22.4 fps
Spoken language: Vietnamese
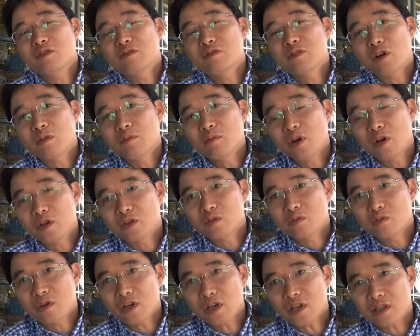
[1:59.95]
ủng hộ
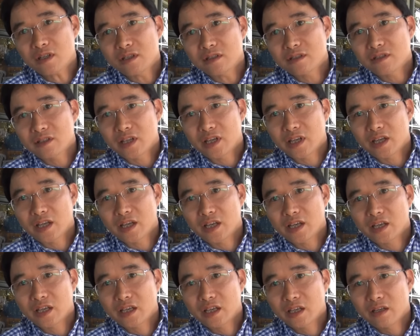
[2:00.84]
trung quốc
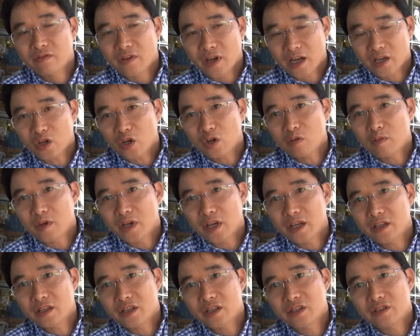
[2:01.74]
thì phản đối
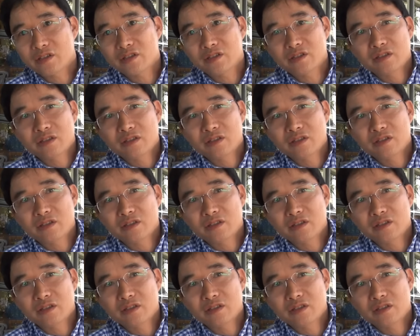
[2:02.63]
mỹ thì